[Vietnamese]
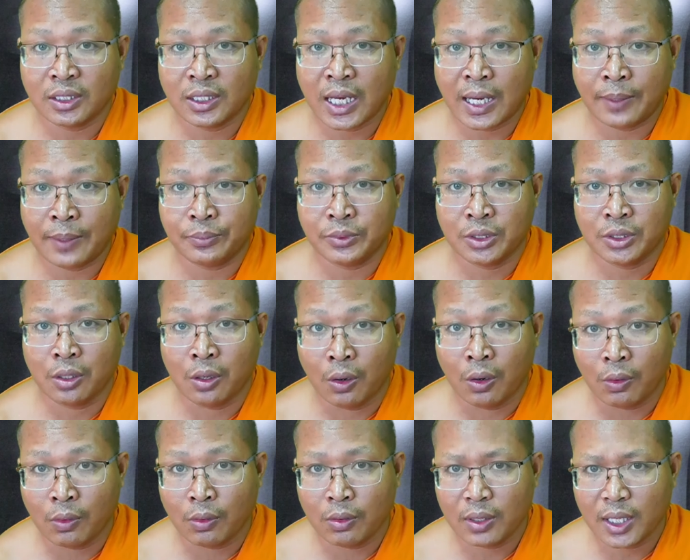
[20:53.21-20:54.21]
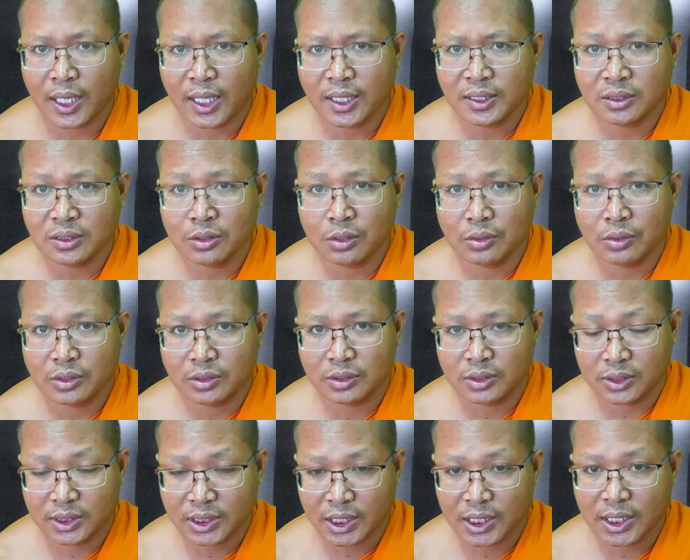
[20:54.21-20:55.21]
tháp chồ lắng vô
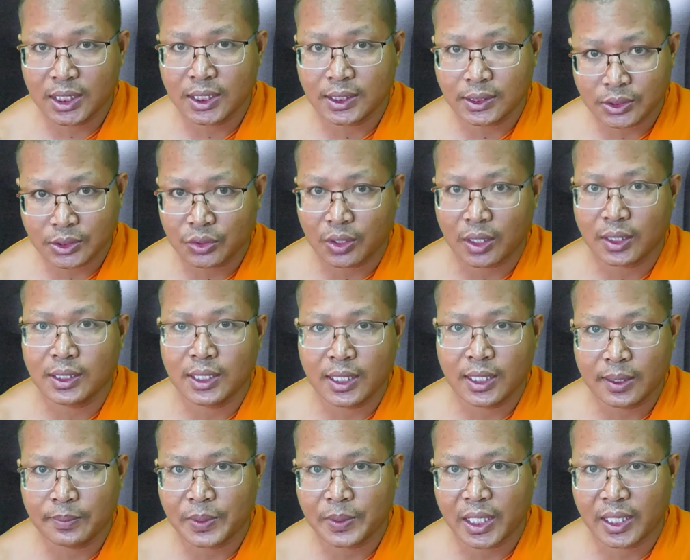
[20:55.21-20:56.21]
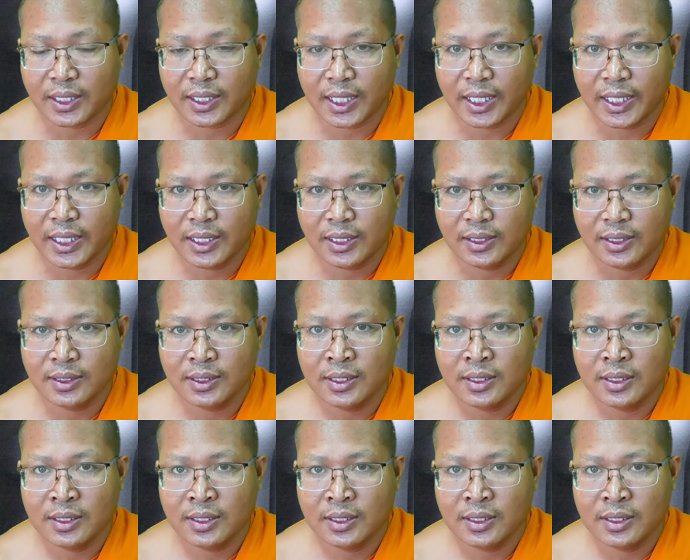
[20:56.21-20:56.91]
chừng chọn lơ phèn đấy